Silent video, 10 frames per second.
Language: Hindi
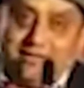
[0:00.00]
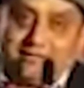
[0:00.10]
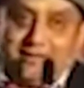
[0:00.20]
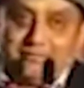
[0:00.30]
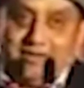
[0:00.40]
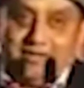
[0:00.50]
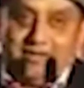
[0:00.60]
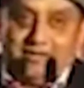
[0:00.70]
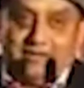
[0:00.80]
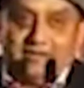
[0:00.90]
माता
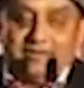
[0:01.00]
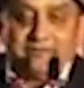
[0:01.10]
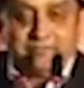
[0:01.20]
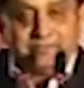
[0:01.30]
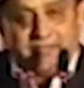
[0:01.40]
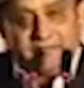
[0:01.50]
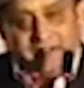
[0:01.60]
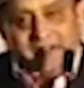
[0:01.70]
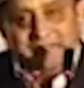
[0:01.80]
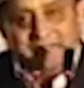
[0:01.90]
पहले पिता
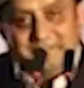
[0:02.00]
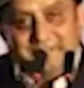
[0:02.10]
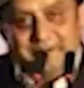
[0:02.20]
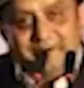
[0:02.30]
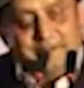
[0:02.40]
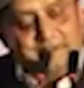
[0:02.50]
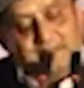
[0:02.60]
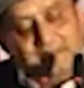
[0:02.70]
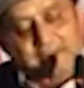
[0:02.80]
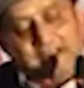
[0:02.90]
बाद में और
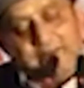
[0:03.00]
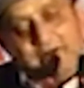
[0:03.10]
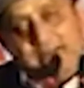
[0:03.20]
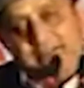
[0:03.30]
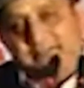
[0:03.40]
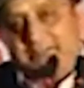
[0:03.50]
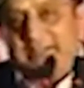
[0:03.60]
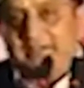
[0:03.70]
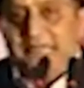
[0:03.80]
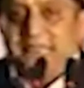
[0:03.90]
इसीलिए हमारे
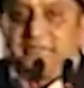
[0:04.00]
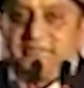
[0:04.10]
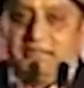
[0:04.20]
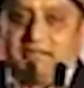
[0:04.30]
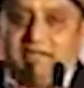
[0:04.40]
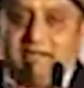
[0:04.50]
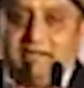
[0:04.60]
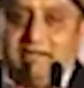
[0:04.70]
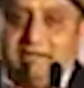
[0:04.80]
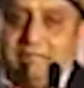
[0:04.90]
जितने भी प्रतीक हैं
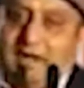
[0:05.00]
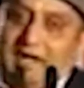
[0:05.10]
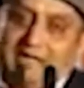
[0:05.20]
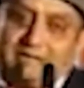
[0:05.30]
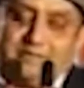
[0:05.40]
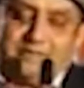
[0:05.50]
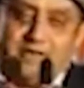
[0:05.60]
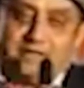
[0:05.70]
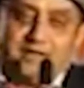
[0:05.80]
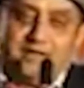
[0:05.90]
भारत भी
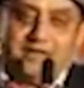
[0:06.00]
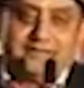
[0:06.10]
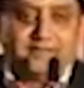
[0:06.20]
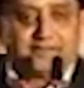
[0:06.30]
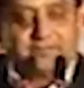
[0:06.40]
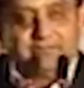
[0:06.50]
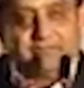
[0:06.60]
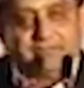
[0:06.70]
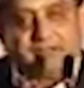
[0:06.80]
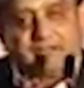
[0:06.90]
माता है धरती
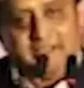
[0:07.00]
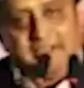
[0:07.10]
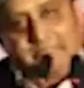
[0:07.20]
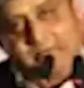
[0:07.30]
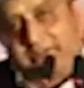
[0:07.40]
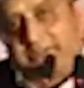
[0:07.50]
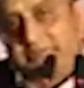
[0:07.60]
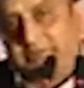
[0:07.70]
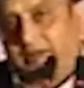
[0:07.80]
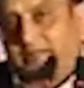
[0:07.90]
भी माता है प्रकृति
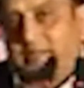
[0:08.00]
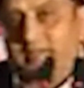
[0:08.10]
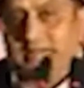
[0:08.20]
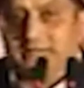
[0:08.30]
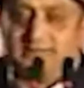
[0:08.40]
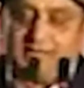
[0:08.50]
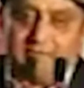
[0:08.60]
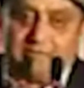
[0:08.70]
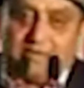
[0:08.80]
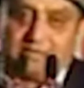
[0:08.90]
भी माता है गीता
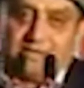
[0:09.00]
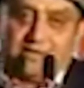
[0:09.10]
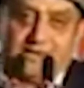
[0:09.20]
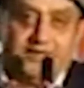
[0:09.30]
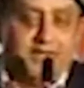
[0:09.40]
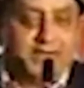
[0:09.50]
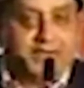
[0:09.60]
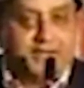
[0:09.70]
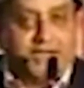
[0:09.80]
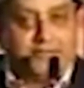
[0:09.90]
भी माता है
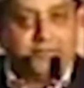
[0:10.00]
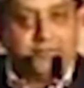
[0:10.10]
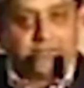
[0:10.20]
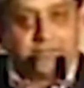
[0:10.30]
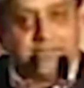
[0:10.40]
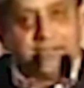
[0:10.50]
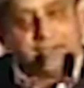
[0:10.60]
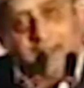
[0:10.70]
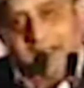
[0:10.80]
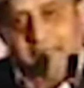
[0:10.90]
गंगा भी माता है
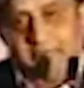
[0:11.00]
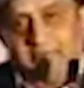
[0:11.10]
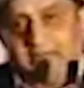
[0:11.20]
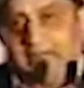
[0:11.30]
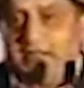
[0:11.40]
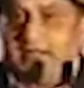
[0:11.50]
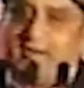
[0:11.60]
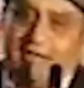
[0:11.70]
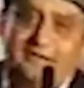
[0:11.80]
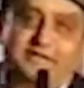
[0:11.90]
गाय भी माता है
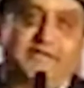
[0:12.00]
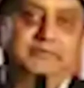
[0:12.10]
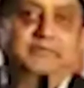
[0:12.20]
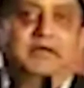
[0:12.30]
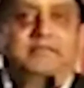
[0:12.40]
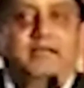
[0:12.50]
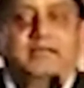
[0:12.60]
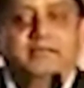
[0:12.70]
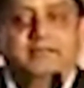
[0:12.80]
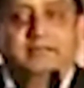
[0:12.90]
गायत्री भी माता
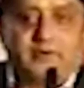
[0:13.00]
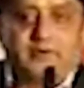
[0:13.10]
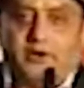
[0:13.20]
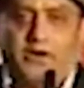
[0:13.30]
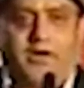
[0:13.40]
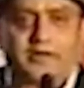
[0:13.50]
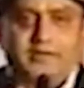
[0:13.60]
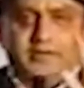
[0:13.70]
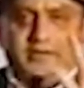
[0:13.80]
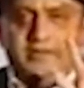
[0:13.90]
है और
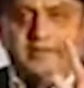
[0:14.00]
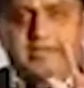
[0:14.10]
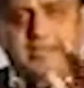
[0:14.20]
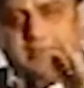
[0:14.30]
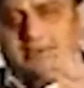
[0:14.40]
ये